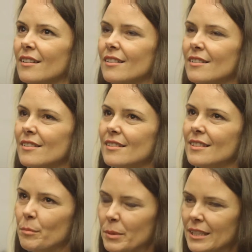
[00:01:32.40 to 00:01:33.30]
z
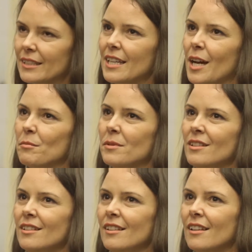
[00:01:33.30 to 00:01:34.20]

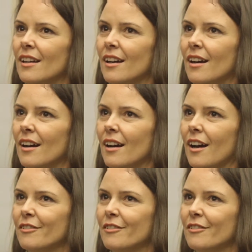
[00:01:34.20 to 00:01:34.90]
zapytaniami, a